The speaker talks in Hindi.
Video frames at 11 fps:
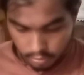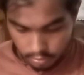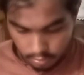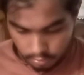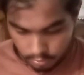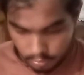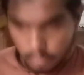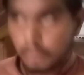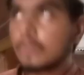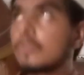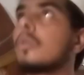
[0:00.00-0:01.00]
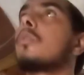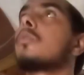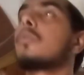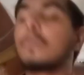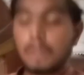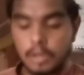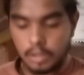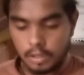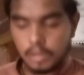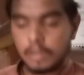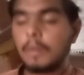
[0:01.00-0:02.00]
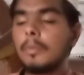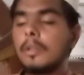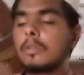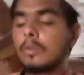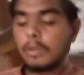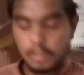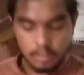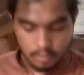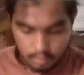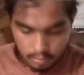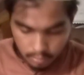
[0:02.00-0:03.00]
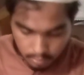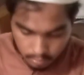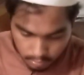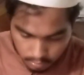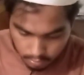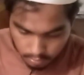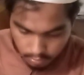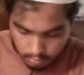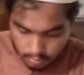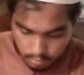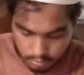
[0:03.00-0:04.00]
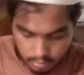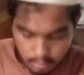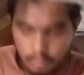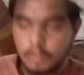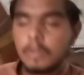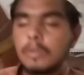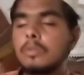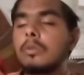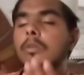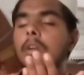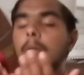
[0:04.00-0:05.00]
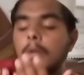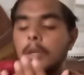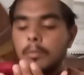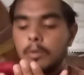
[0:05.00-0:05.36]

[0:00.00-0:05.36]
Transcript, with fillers: वो काफ़ी हैरान होता है और कहता है शुक्र है जो भी हुआ मुझे उससे कोई